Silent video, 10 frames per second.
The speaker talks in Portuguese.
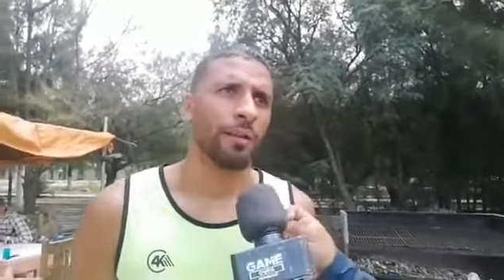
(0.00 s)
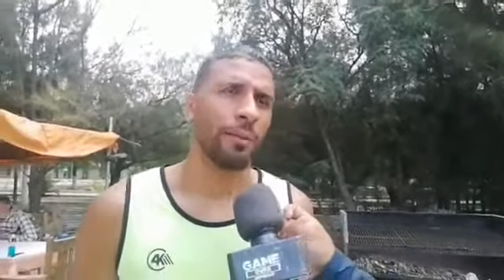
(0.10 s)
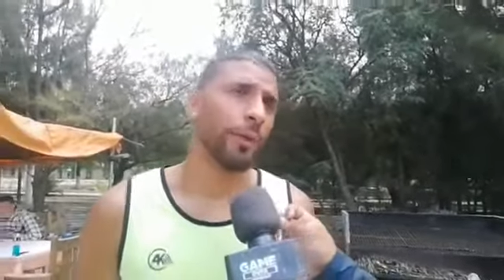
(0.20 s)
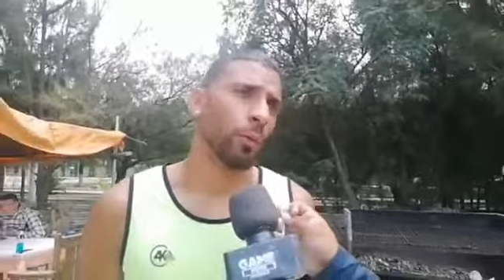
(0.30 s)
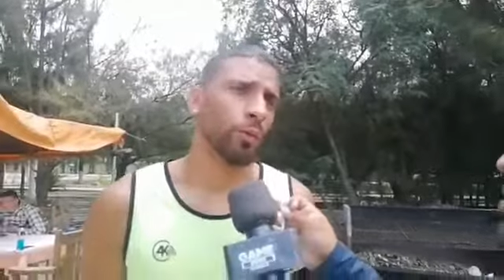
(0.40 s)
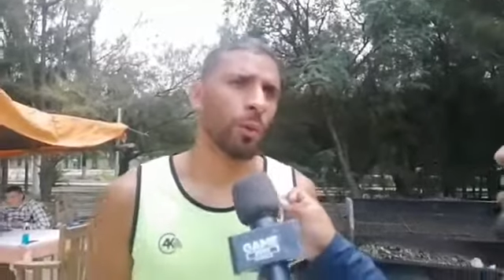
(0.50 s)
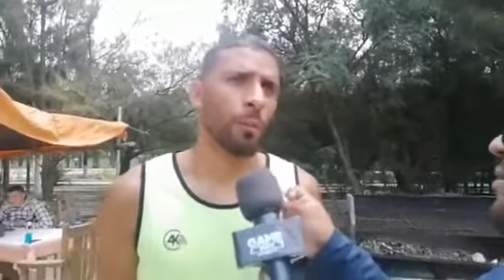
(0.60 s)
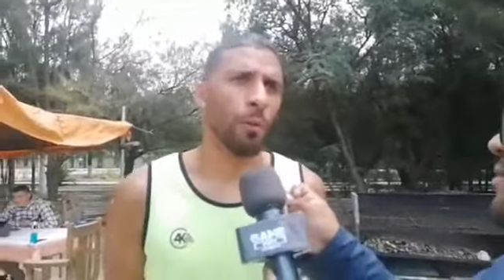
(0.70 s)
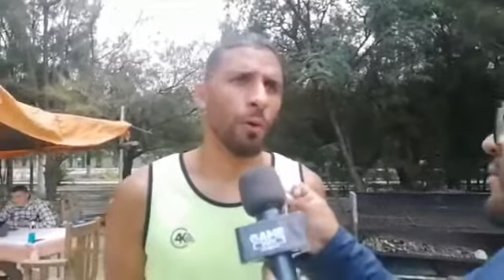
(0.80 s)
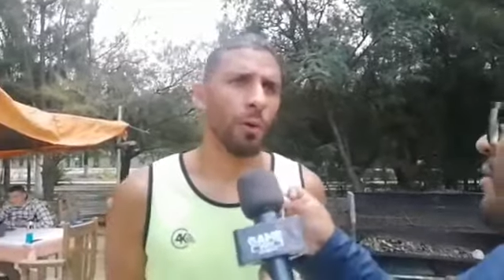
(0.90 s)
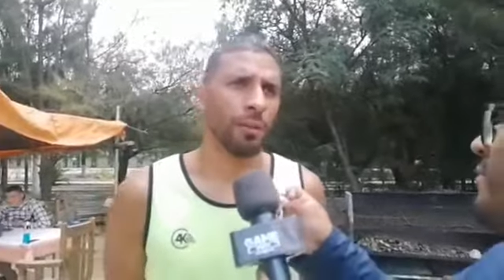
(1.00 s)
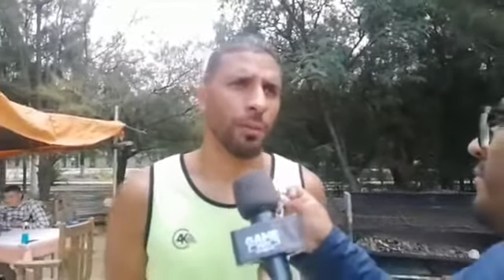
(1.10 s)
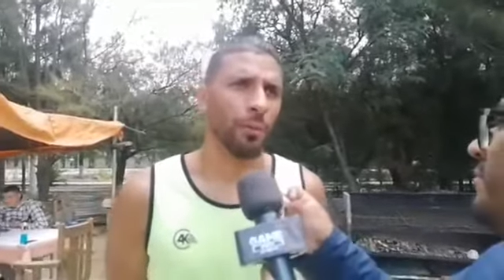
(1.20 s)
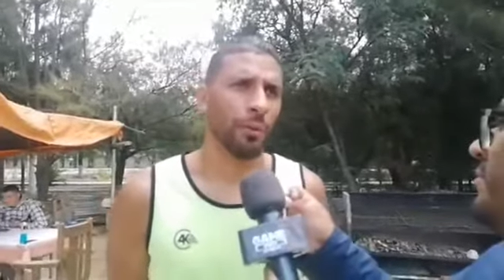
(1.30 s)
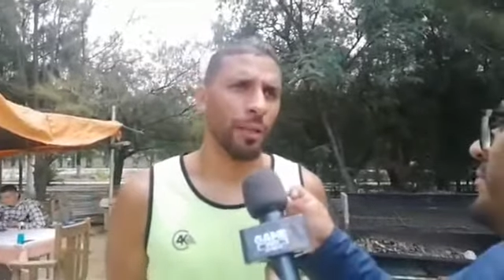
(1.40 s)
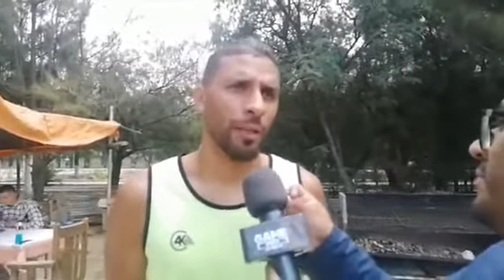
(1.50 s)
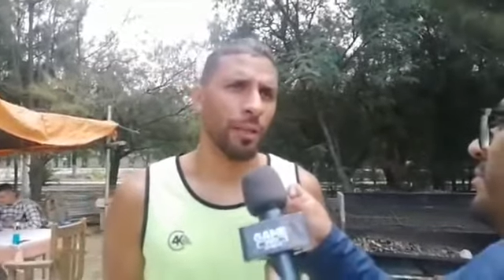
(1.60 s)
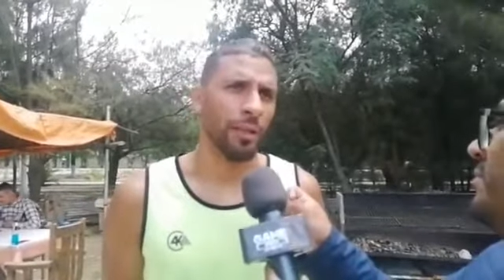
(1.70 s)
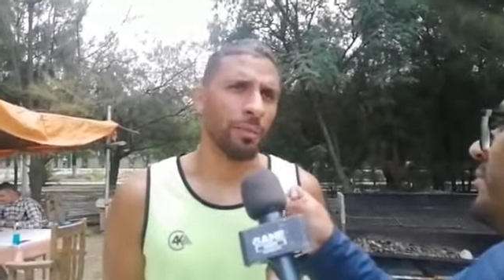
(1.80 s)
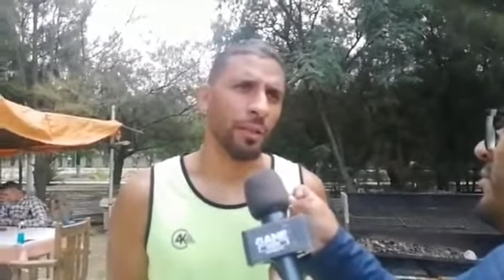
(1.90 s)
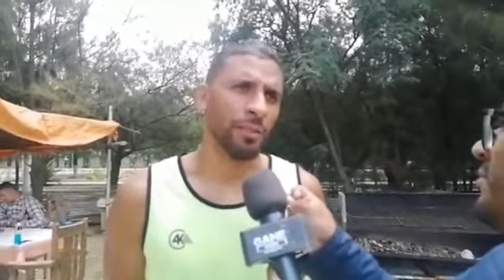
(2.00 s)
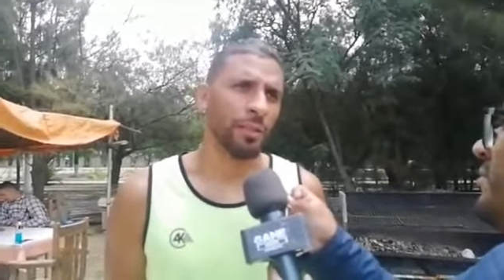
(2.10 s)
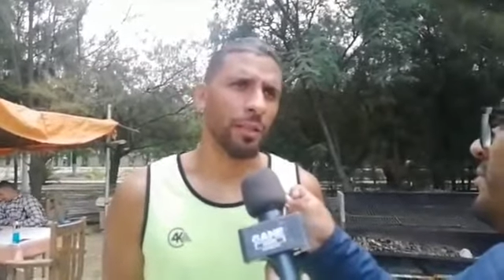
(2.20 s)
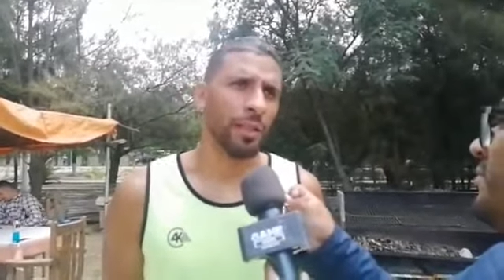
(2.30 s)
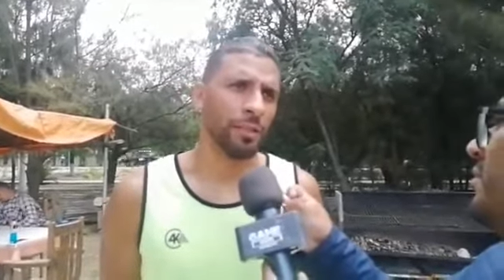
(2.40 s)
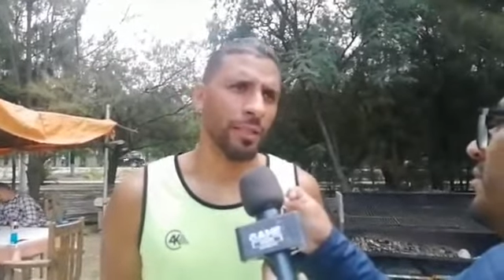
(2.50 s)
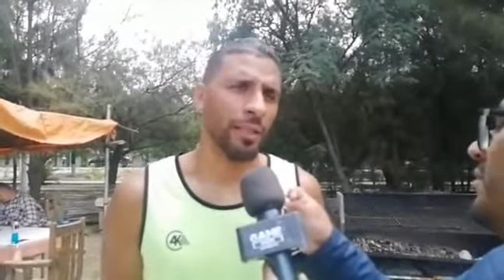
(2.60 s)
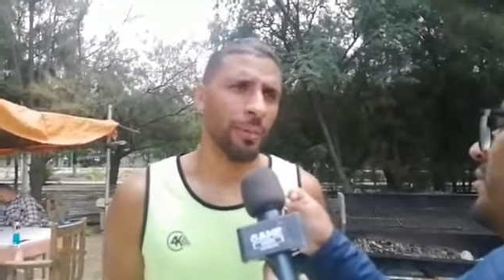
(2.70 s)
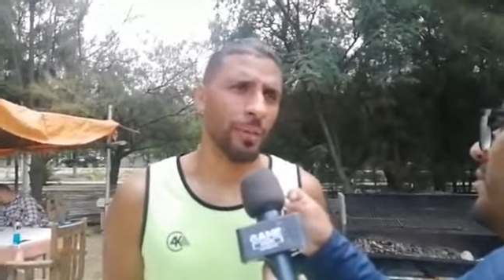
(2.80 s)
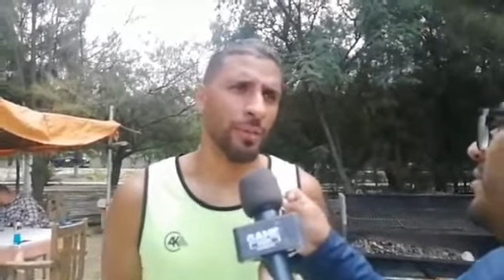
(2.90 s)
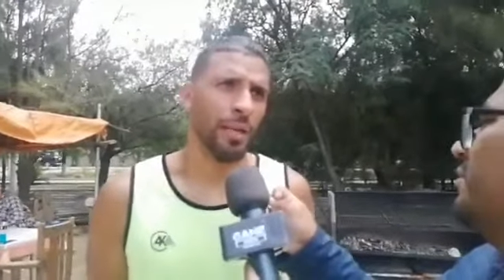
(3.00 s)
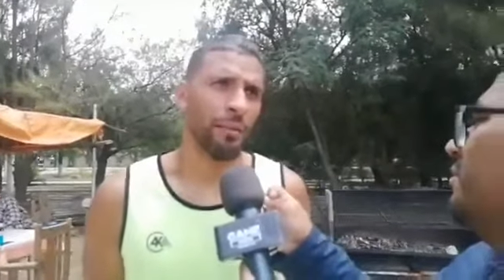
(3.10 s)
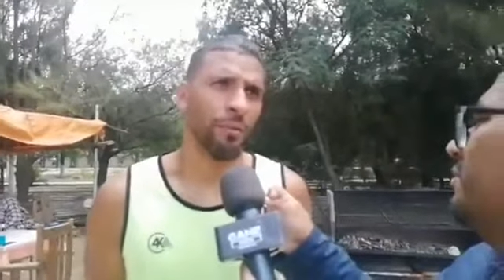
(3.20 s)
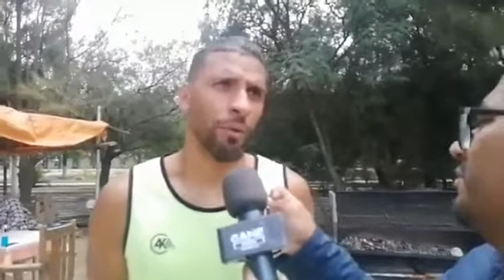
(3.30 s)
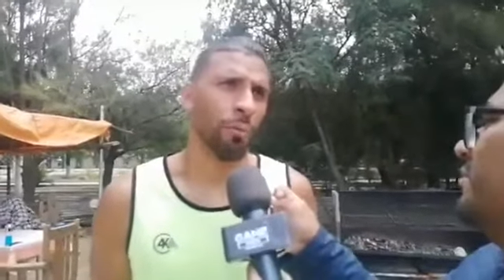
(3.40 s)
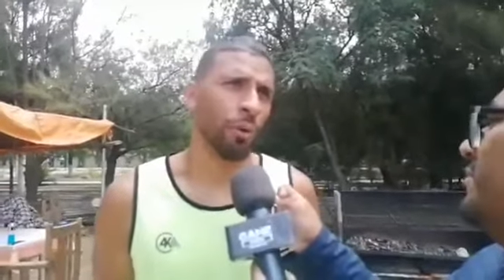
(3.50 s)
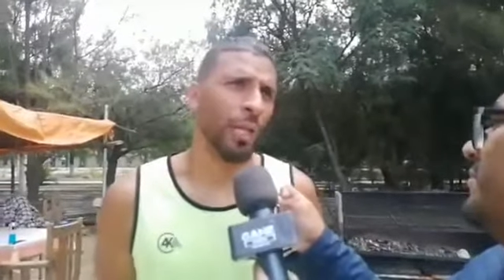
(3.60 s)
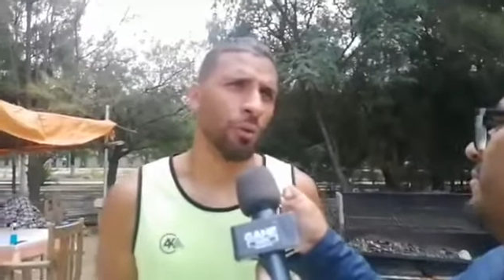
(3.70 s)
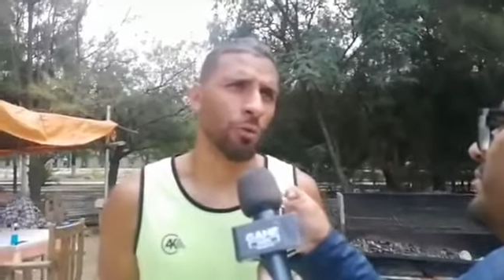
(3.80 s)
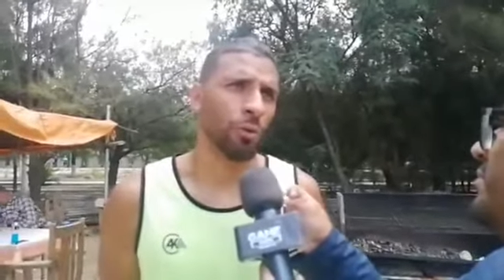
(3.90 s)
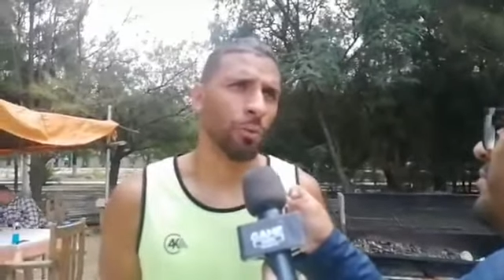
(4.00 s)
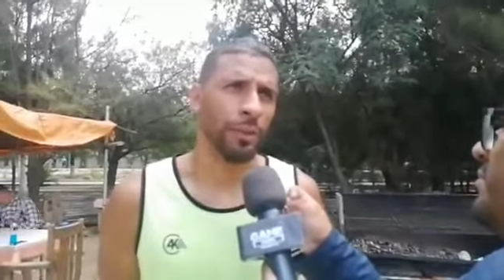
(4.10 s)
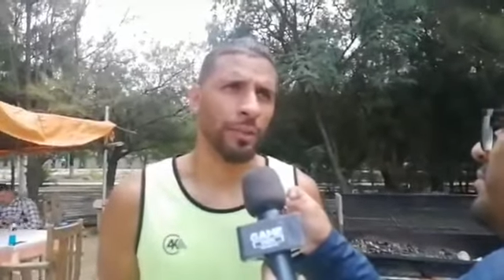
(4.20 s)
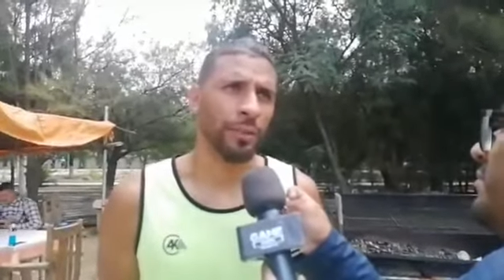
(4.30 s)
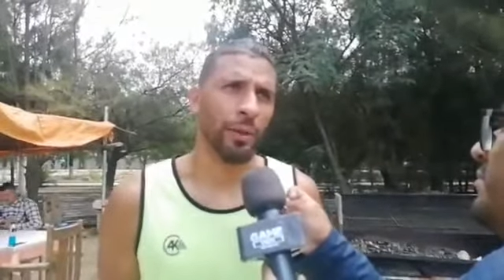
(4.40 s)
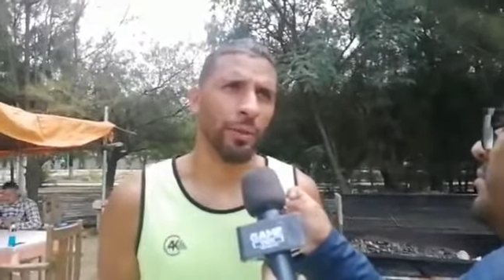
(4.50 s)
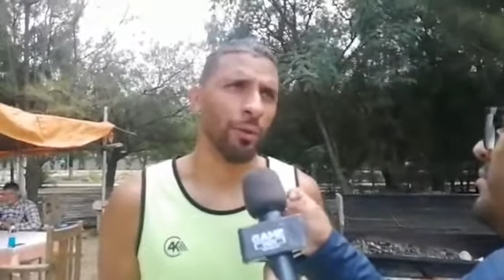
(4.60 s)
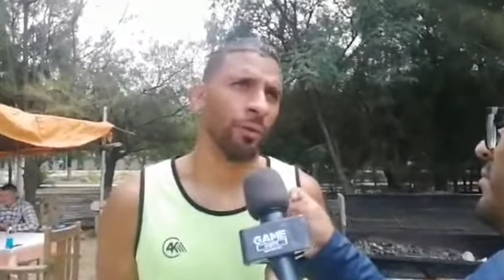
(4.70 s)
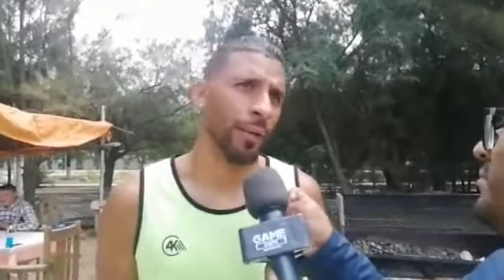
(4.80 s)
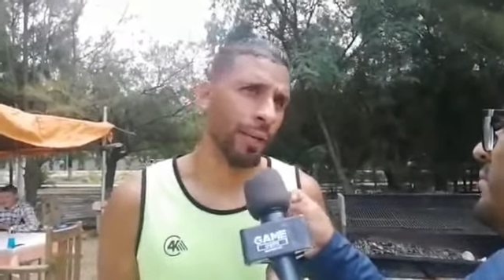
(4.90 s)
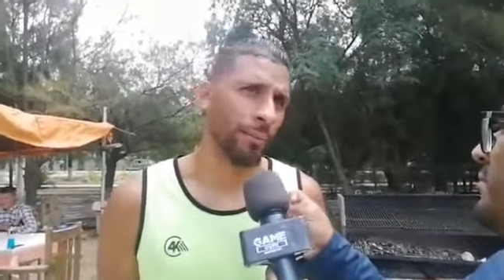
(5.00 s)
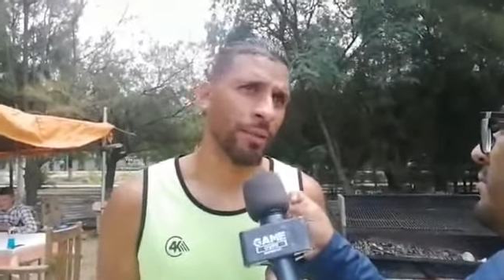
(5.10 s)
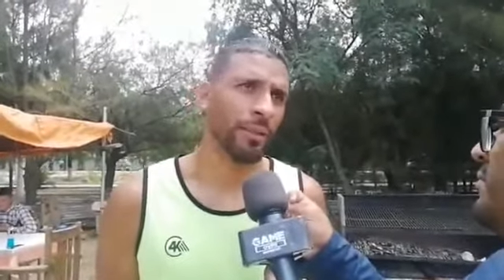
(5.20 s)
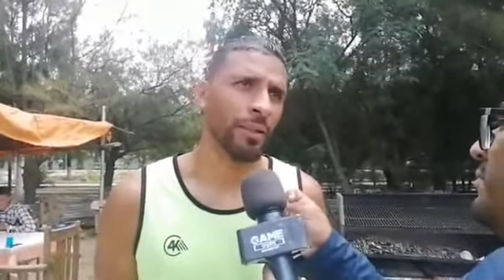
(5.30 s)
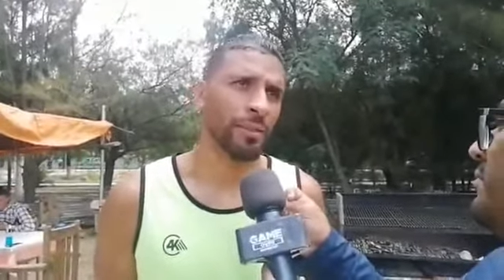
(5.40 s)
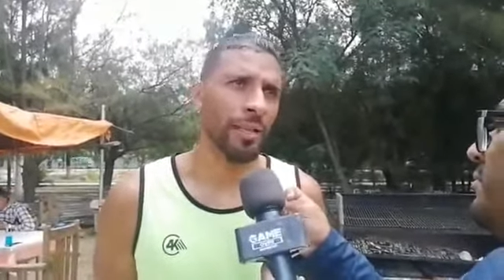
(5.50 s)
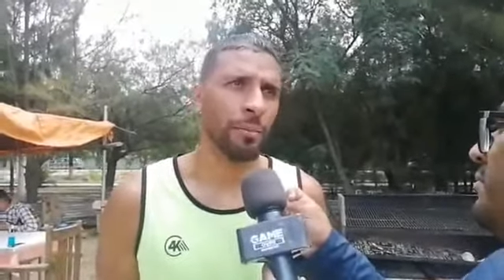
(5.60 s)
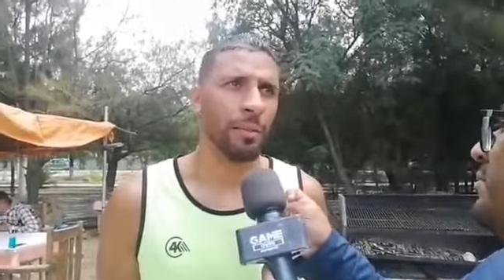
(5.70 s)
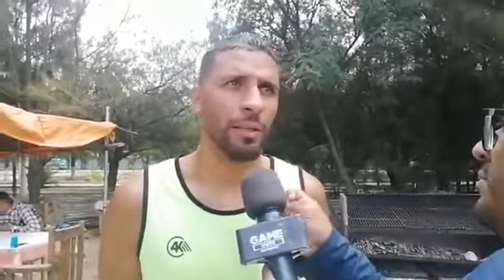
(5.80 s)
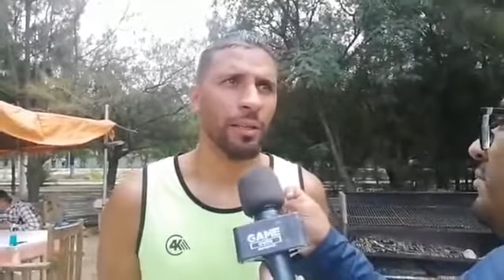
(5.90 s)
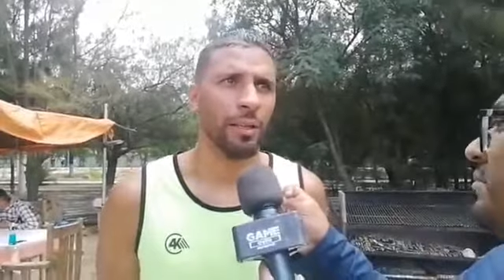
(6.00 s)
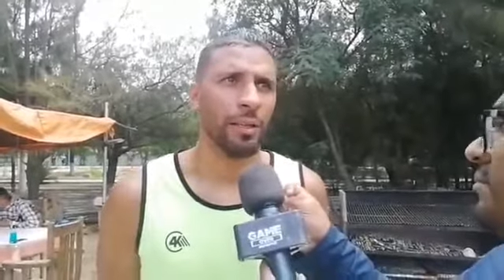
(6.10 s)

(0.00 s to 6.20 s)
Dificulta um pouco, até porque em Brasil as equipes aí formulado todo o plantel em novembro, em dezembro,